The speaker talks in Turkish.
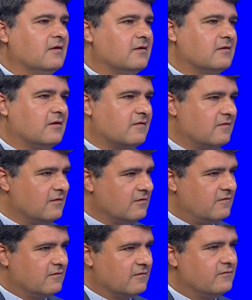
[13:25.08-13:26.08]
e, hazırlık
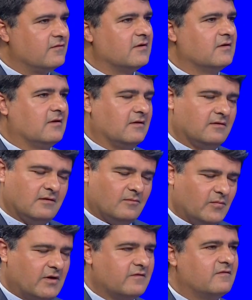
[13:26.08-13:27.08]
sınıflarını
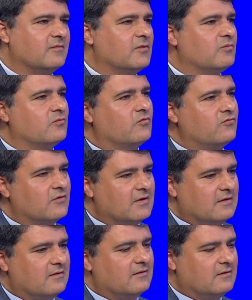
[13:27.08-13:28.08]
maksimum
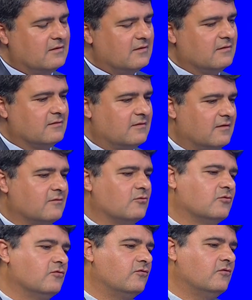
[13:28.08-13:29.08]
sürede Hı. iki yıl
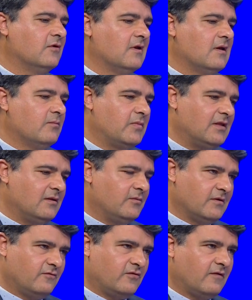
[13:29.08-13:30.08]
tanıyoruz. Belli
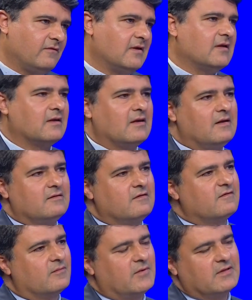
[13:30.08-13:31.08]
bir seviyeye geldiği
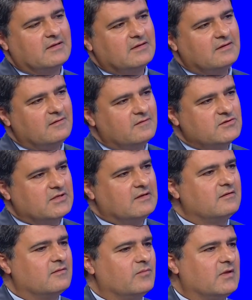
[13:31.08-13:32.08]
zaman İngilizce
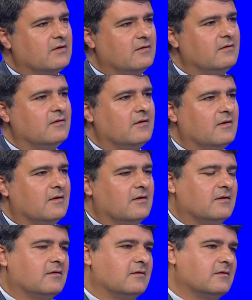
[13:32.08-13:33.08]
eğitimleri
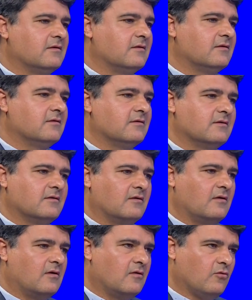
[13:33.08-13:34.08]
e,
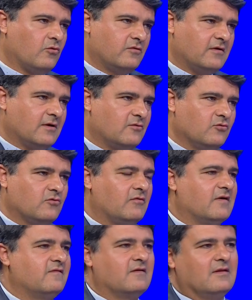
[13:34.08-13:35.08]
ortak
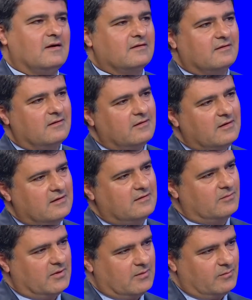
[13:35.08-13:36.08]
üniversitelerde
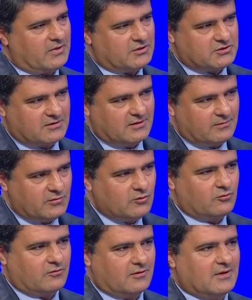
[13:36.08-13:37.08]
eğitime
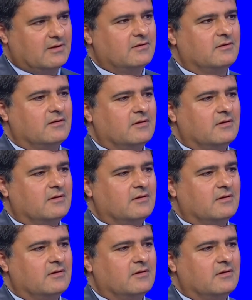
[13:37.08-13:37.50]
başlayabiliyorlar.